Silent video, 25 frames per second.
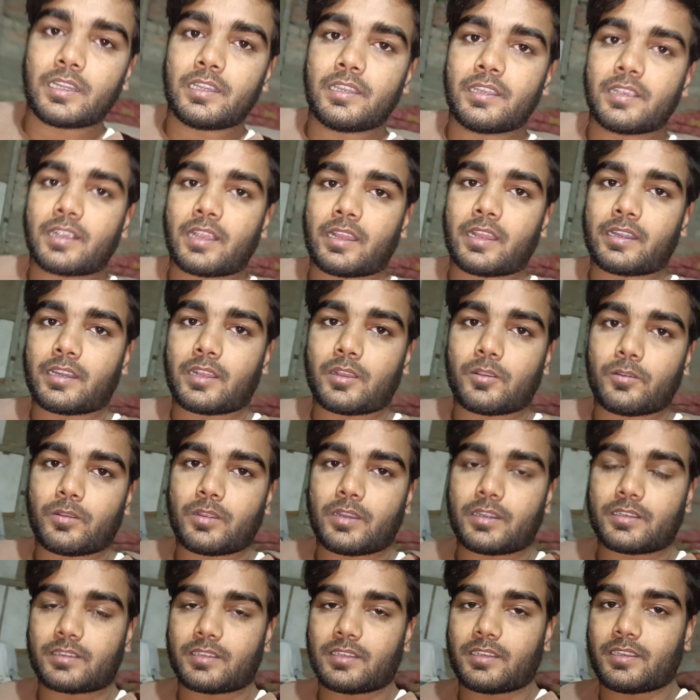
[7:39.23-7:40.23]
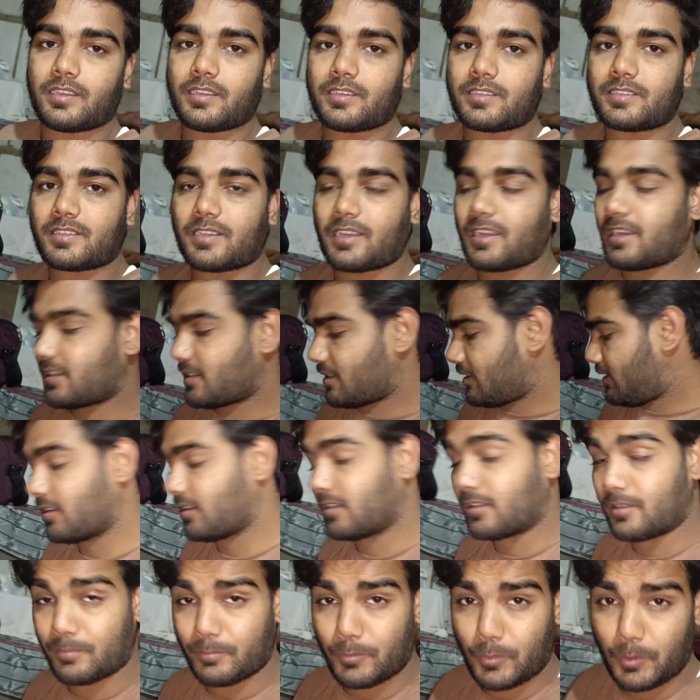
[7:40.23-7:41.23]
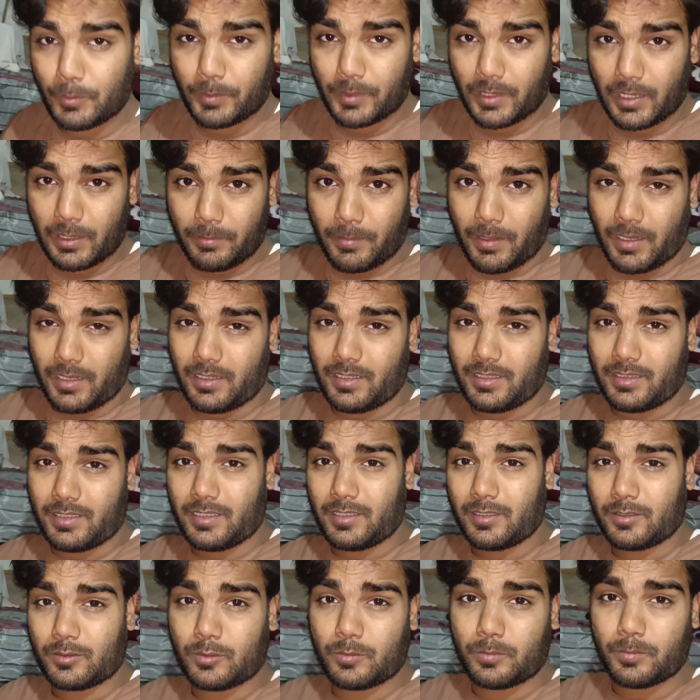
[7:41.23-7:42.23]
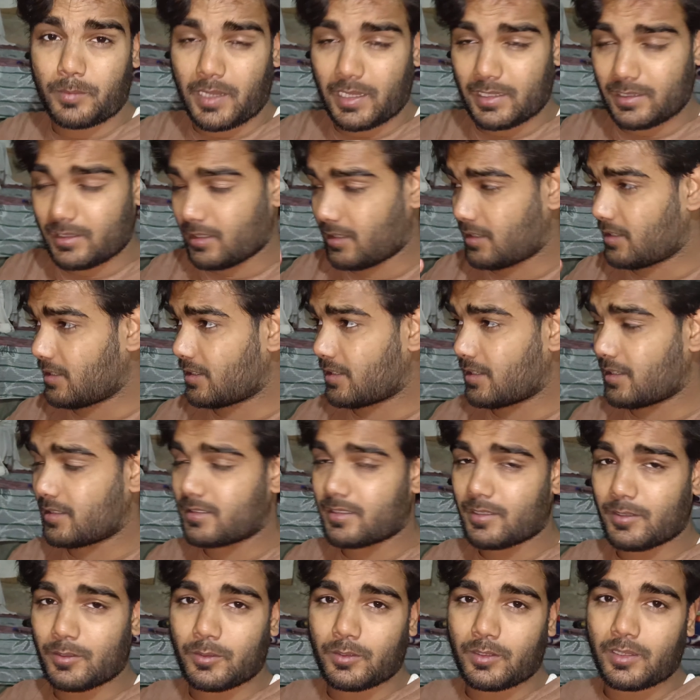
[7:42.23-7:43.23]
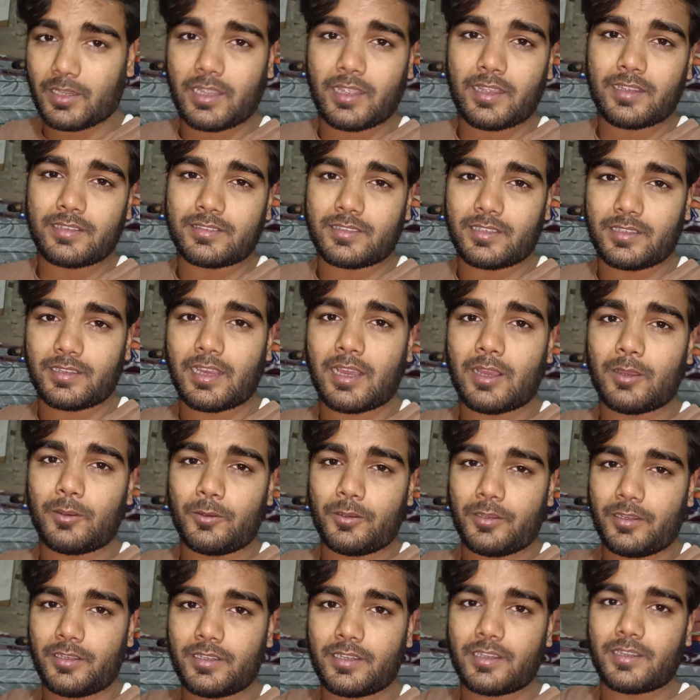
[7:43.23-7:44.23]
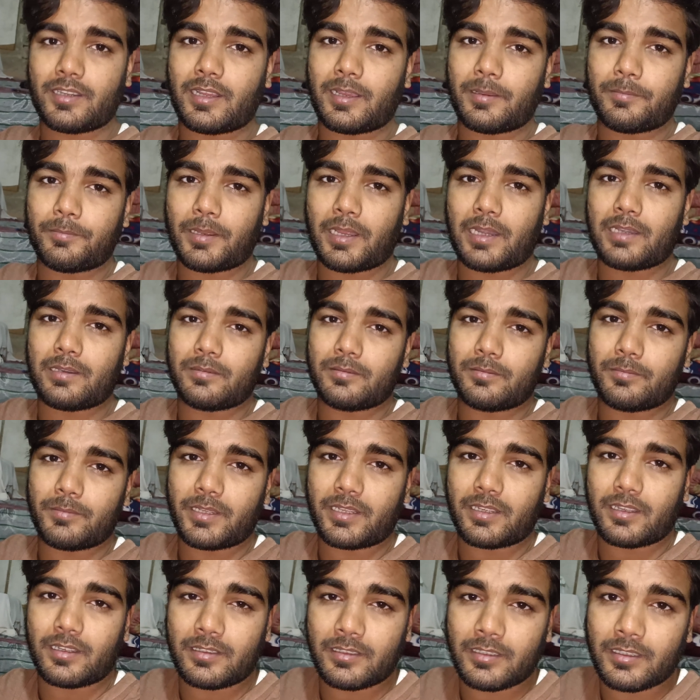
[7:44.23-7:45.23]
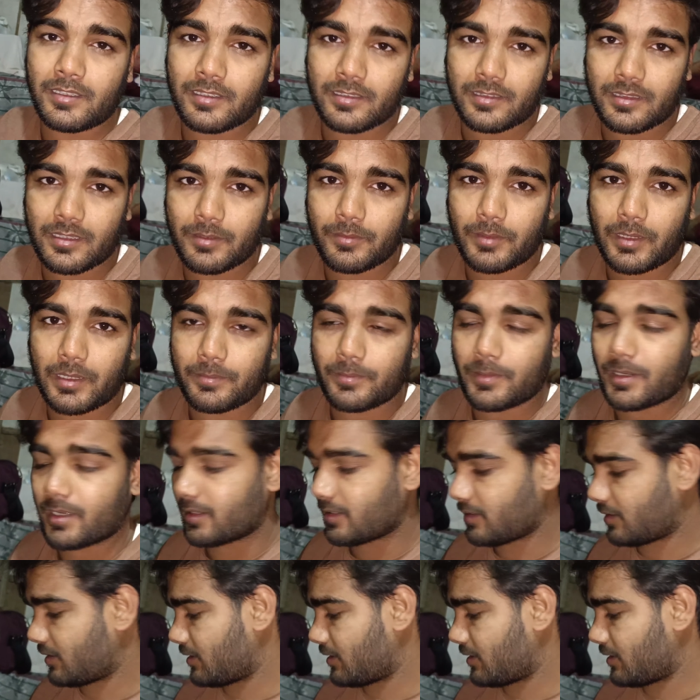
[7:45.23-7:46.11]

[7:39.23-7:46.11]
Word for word: चलिए खाना को करते हैं स्टार्ट और मफरल बने थे ना तो बाल देखिए कैसे हो गया है सीधा हो ही नहीं रहा बाल में कंगी कितने बार मारे